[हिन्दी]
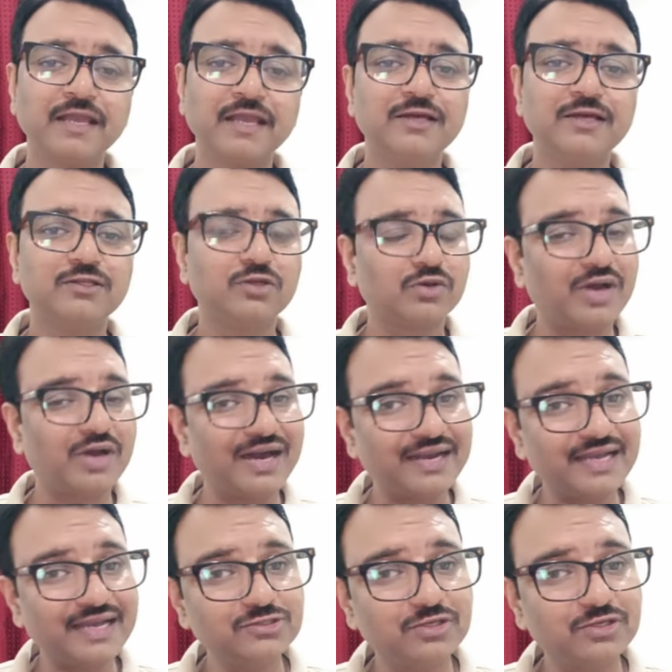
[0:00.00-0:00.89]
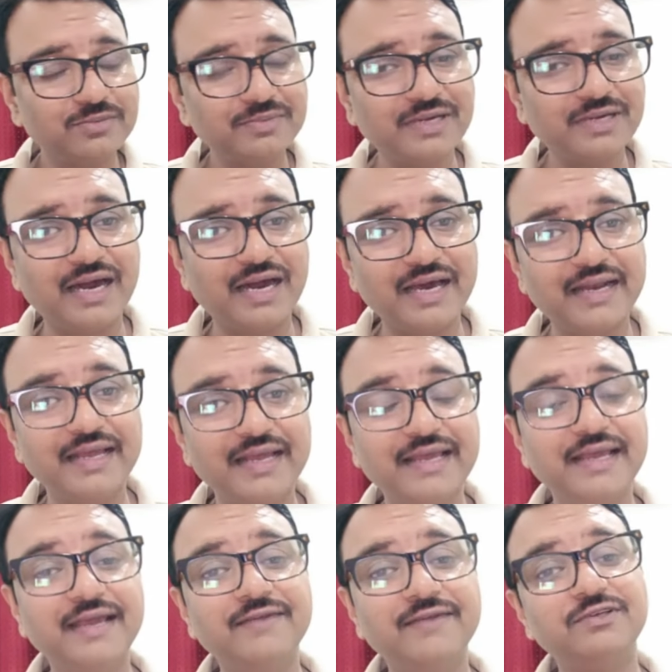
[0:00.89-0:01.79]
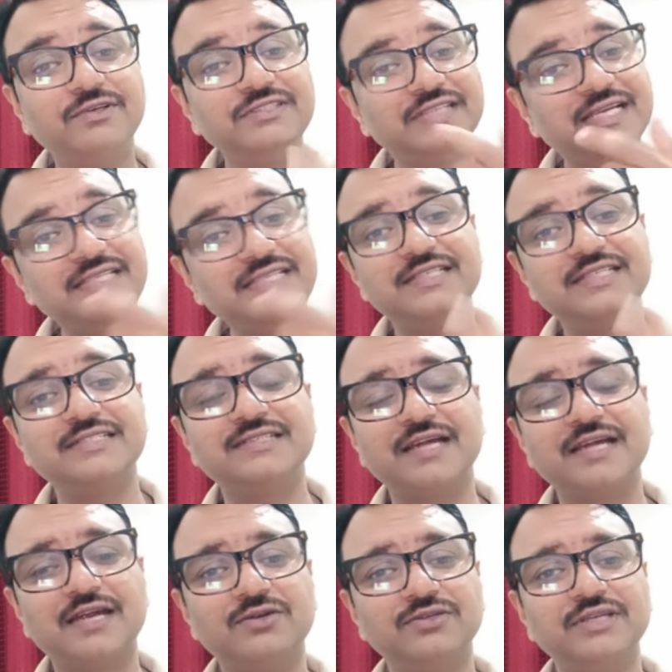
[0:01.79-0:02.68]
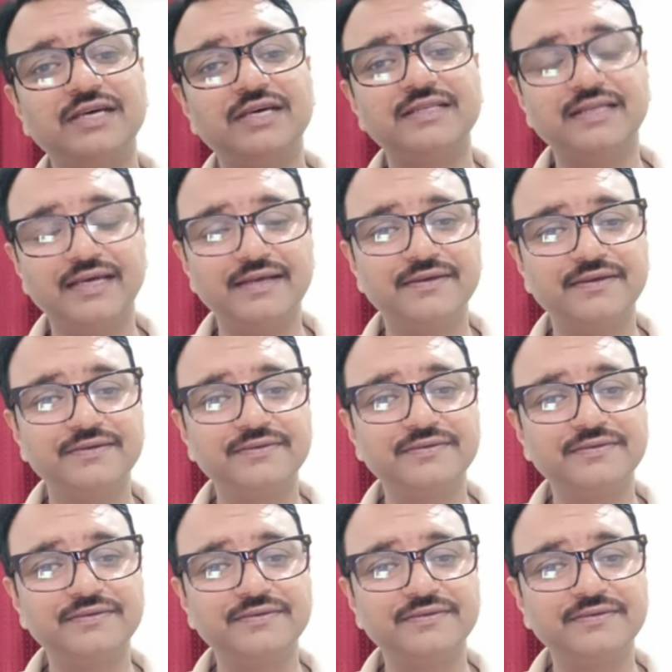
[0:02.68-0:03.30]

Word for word: तो खाना जो हम खा रहे हैं वो यहीं से स्टार्ट हो जाता है